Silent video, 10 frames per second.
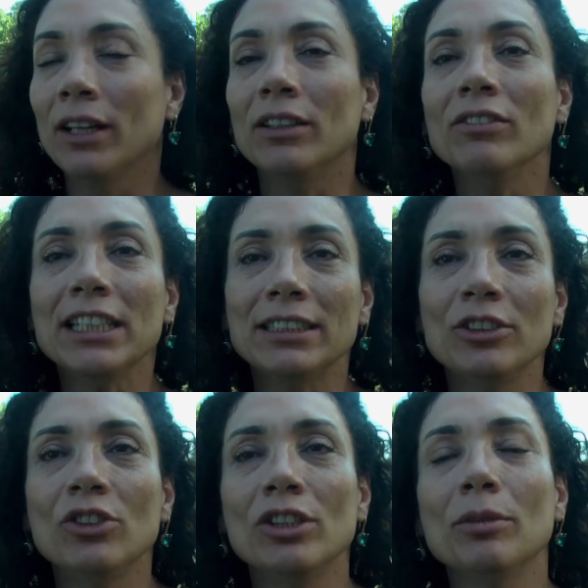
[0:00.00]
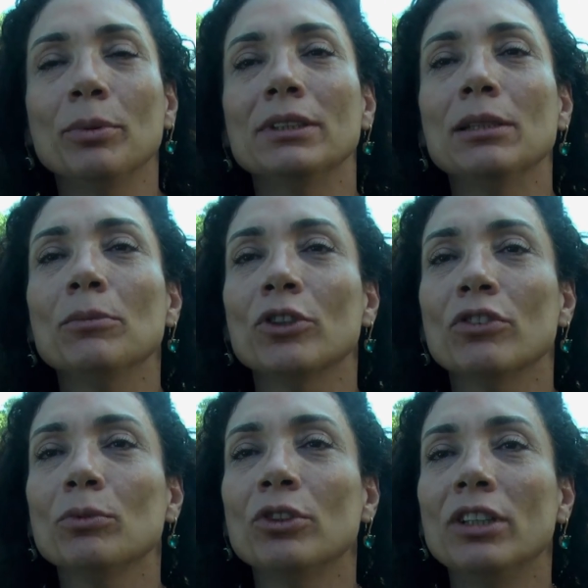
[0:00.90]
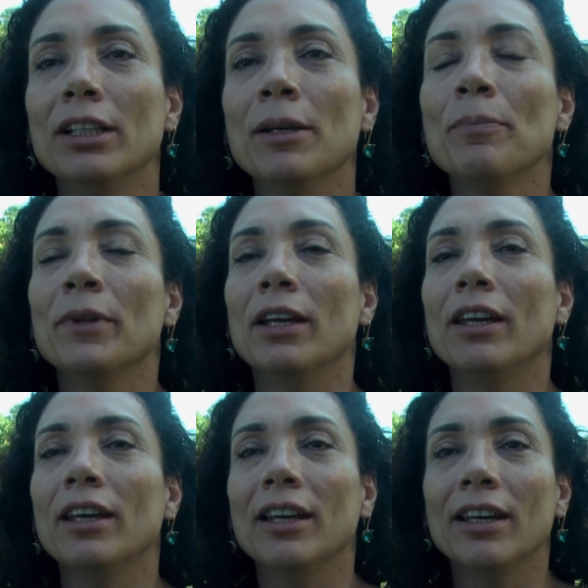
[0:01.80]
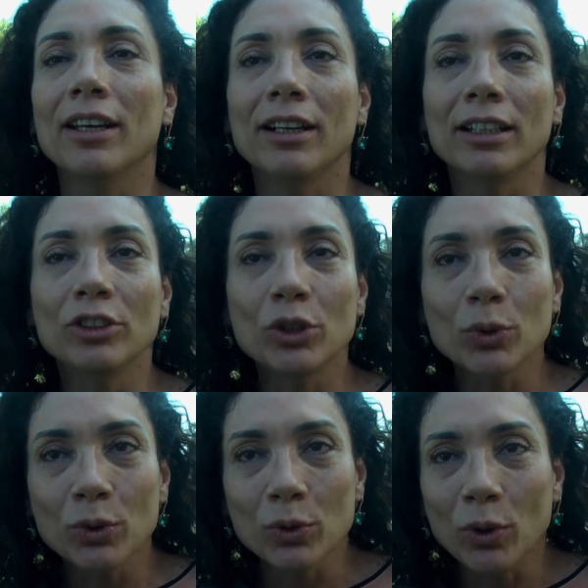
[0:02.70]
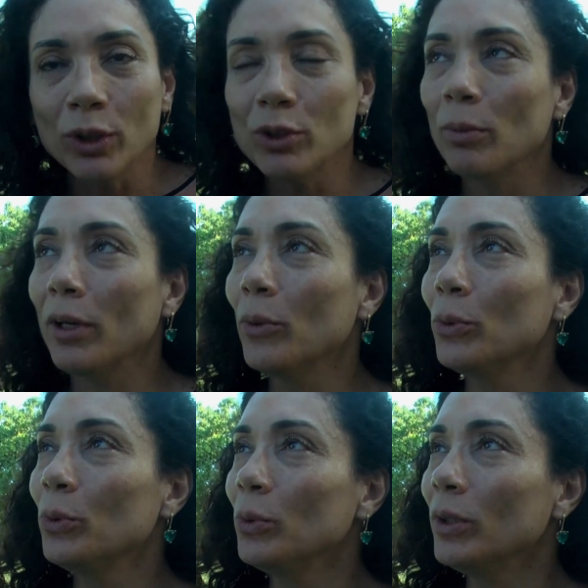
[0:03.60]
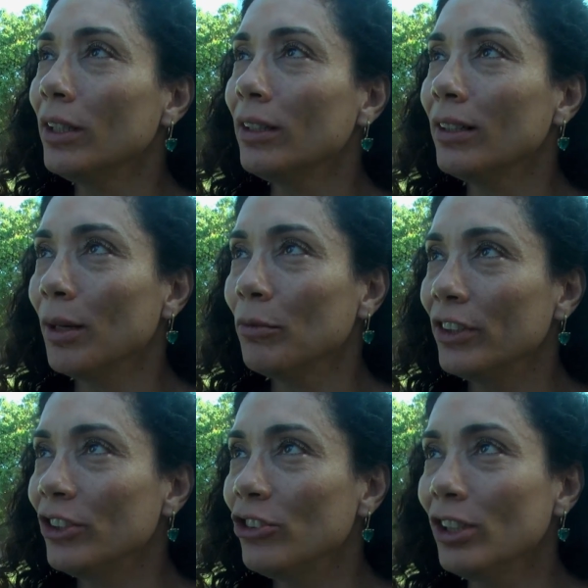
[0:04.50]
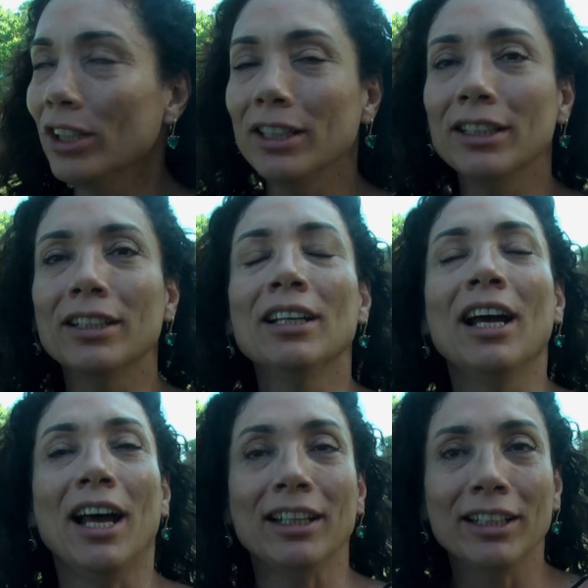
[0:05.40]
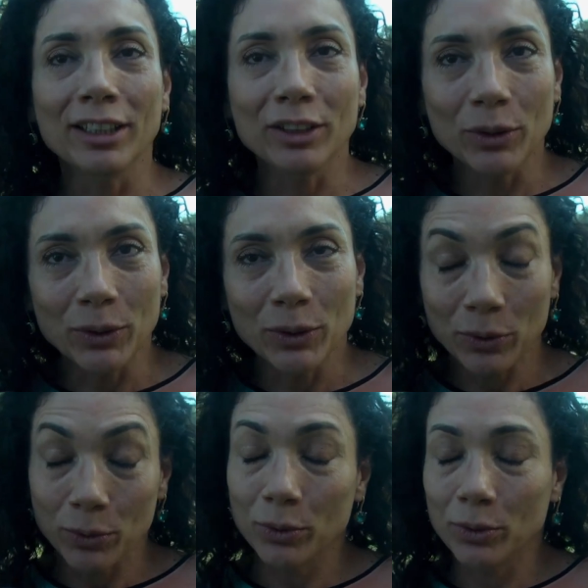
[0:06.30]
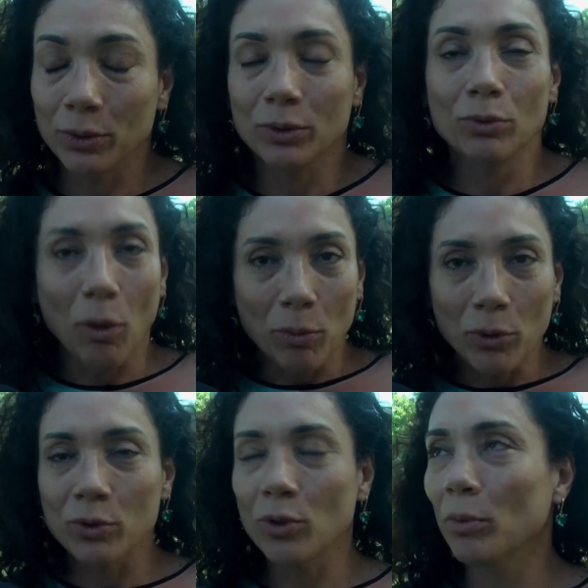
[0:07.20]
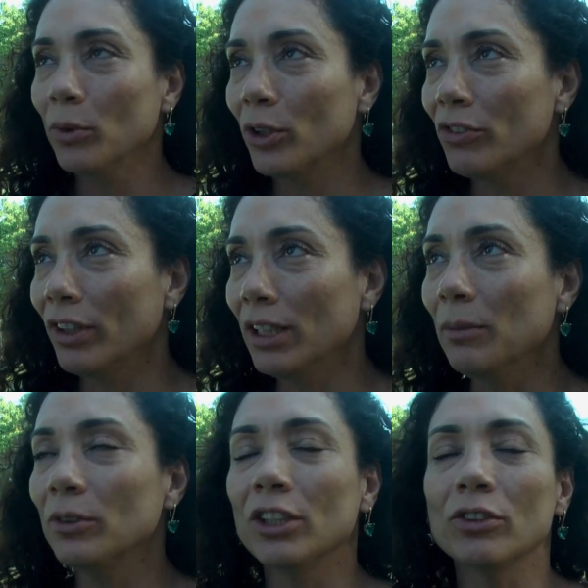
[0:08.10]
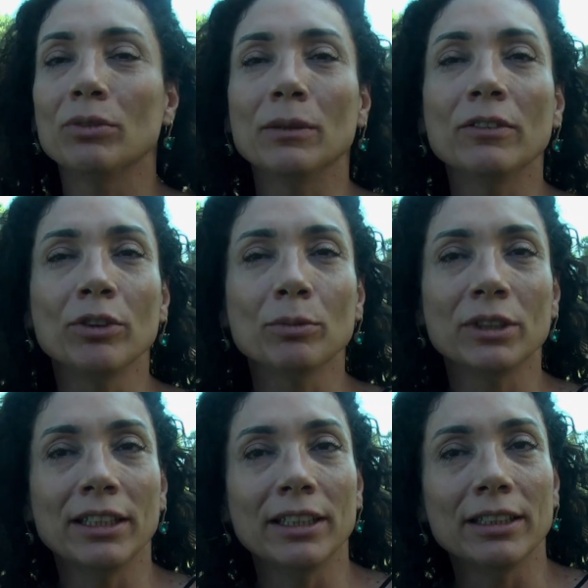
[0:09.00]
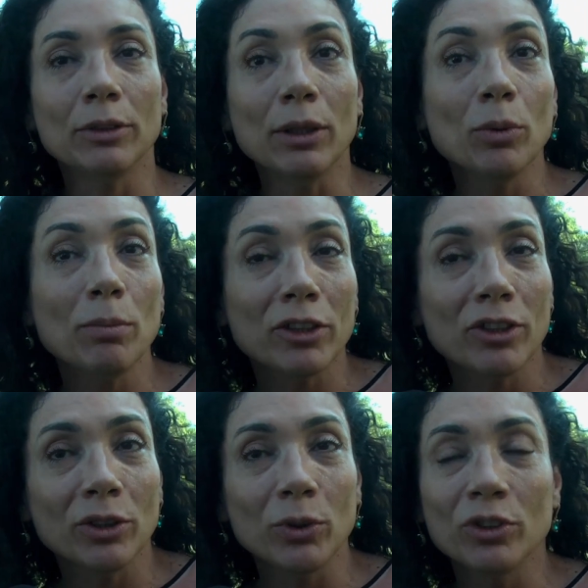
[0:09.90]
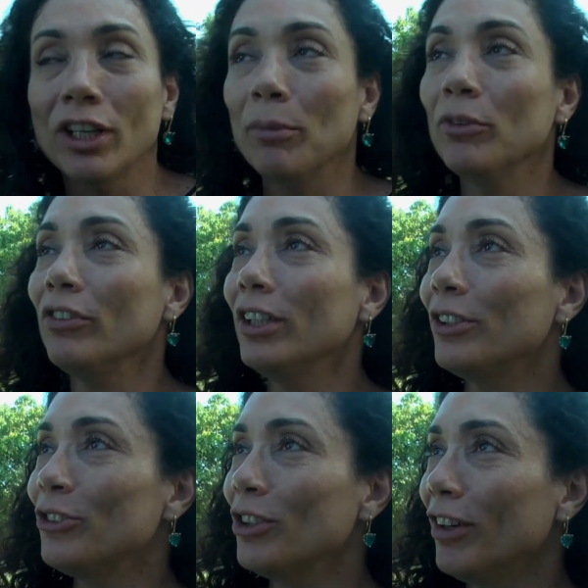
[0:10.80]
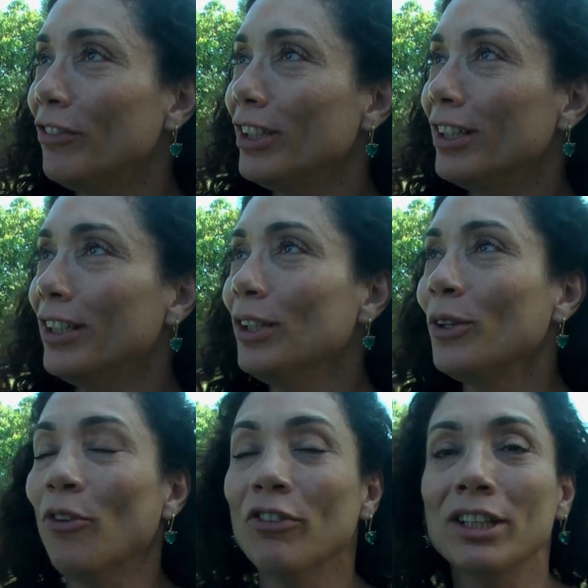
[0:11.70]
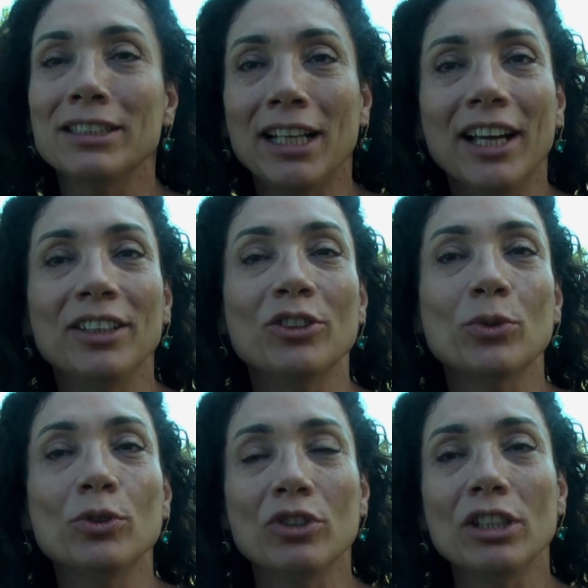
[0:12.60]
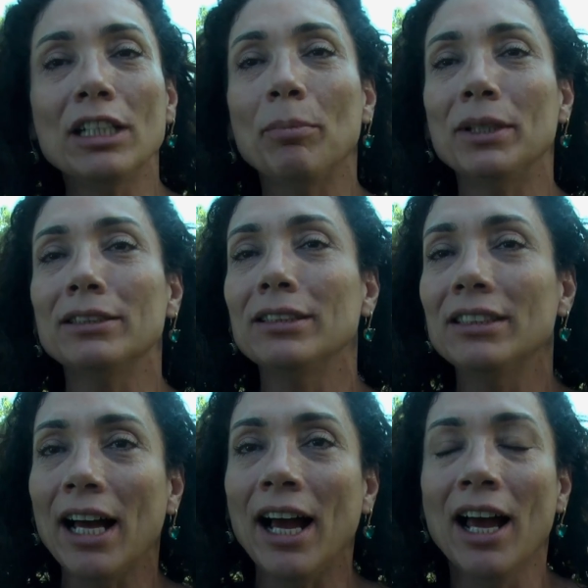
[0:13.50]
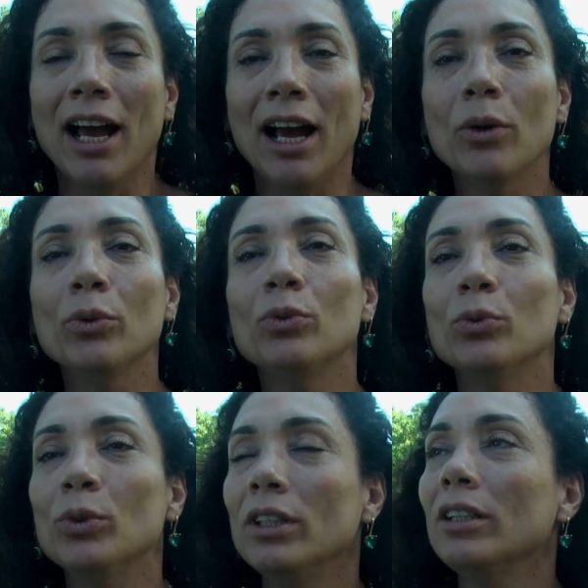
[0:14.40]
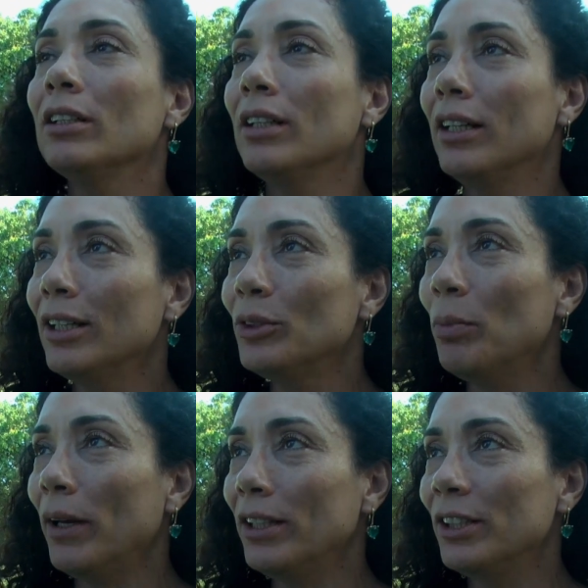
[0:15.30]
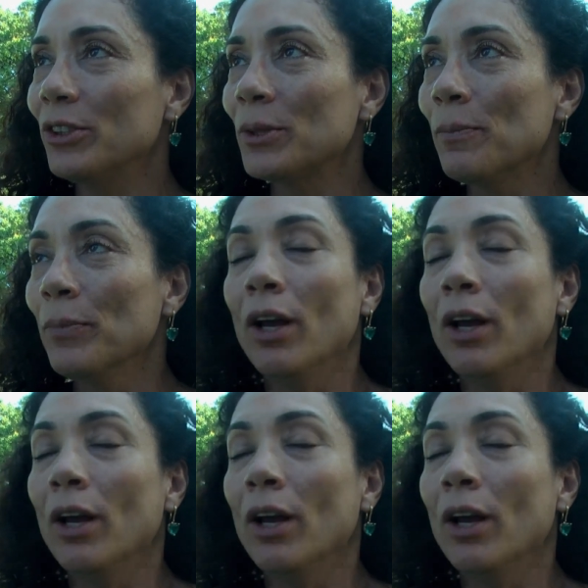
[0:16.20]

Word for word: Então, nesse dia, por exemplo, nós vamos ter é, discussões sobre a cultura cabo-verdiana Diana, além do, do, do almoço, como nós falamos, nós vamos, vamos ter eh, o um embaixador de Cabo Verde que vai vir aqui conversar e discutir e apresentar a cultura é, do país.